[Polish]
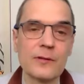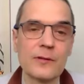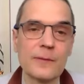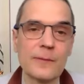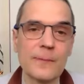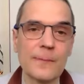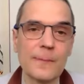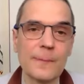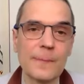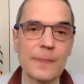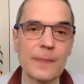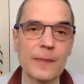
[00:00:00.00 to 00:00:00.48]

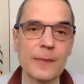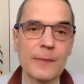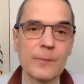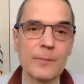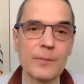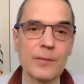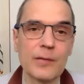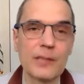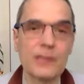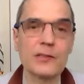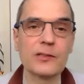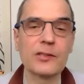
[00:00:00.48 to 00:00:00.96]
y,
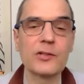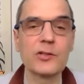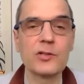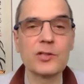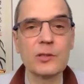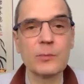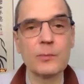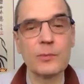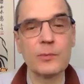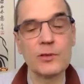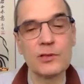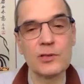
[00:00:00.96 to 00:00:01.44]

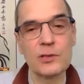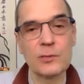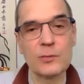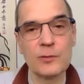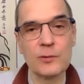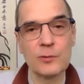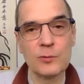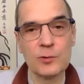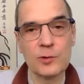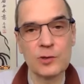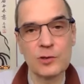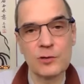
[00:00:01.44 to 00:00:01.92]
praktycznie będziemy
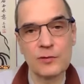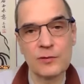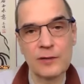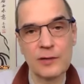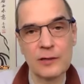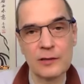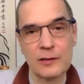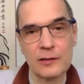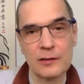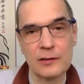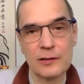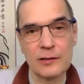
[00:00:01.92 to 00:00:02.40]

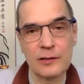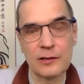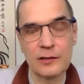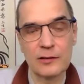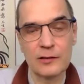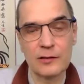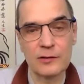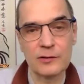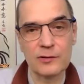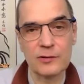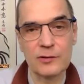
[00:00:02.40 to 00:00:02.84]
używali tego?